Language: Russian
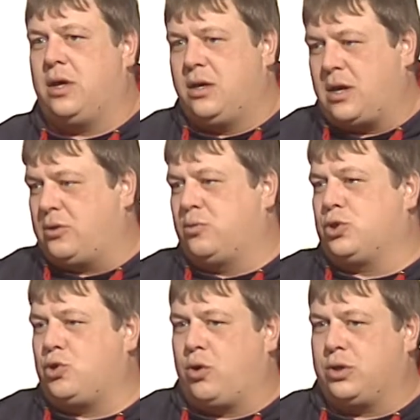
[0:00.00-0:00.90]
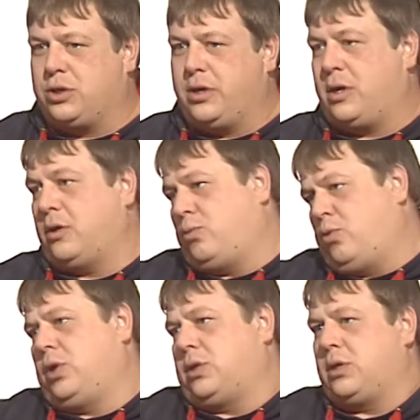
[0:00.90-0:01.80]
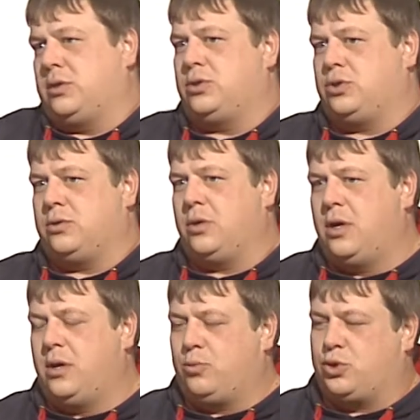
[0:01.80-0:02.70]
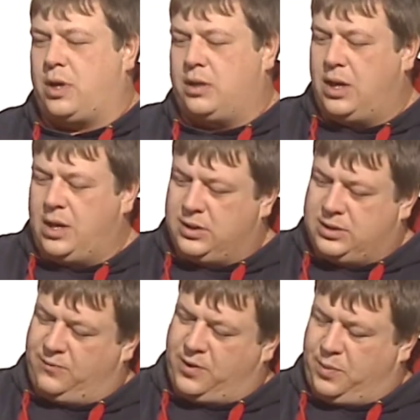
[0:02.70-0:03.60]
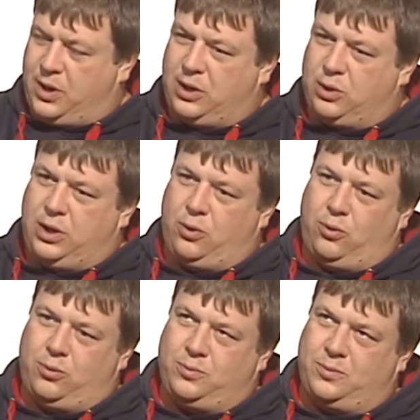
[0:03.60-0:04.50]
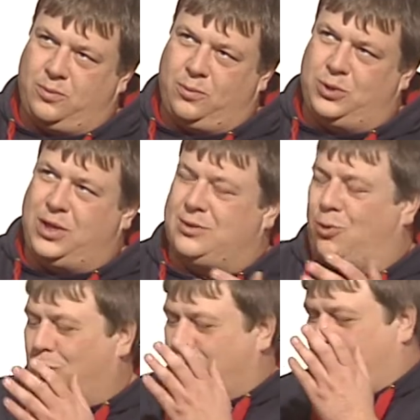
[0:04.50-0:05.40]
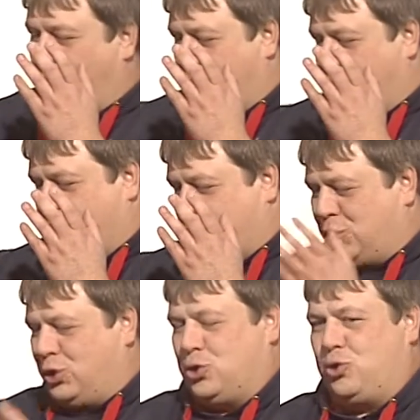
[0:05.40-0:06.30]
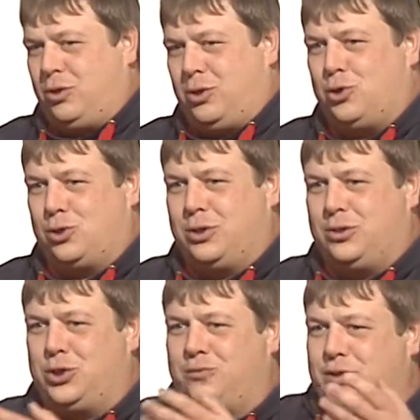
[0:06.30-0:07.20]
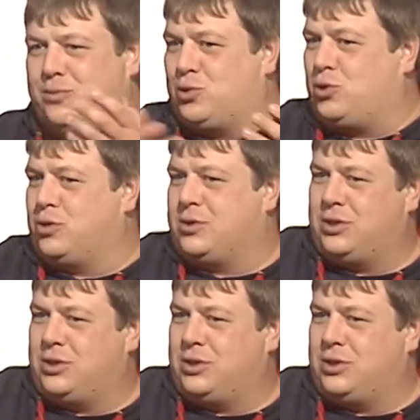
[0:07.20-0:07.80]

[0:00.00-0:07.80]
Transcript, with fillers: как думаешь, сколько человек? Я думаю, ну, где-то тысячи. Потому что цифры были Сейчас от, по-моему, 600 до 1800. Значит. До